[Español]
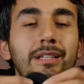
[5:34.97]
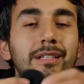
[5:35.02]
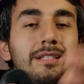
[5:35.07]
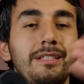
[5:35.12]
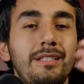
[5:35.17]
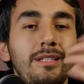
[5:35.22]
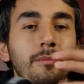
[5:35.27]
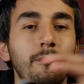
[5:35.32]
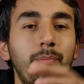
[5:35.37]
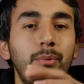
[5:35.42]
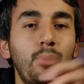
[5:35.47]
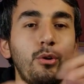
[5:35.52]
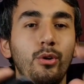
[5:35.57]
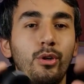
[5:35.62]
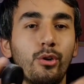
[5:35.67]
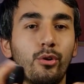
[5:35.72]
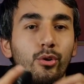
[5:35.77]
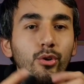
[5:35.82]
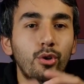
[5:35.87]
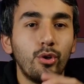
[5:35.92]
y siempre los
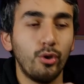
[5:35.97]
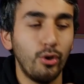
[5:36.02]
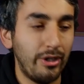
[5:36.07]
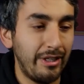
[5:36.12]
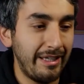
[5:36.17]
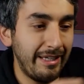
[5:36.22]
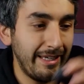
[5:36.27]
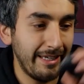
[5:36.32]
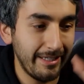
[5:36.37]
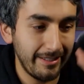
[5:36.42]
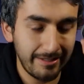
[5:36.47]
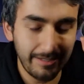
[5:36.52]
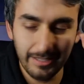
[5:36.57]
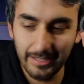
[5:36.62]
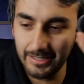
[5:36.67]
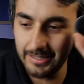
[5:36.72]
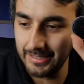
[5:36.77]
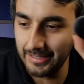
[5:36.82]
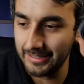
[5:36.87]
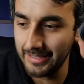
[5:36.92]
enrollo con ligas. Así que
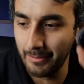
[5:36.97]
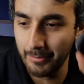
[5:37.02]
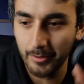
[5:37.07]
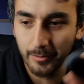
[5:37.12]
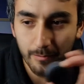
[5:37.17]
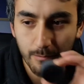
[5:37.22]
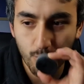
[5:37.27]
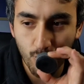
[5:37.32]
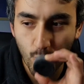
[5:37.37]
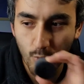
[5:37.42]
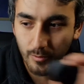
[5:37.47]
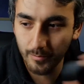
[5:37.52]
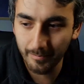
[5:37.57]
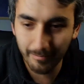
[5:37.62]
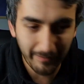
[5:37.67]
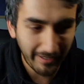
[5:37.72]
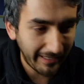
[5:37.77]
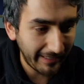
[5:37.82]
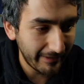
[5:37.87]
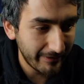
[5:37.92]
esta está pero
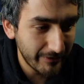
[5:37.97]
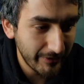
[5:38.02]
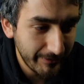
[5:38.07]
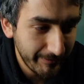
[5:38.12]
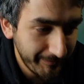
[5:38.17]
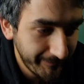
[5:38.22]
bacanazo.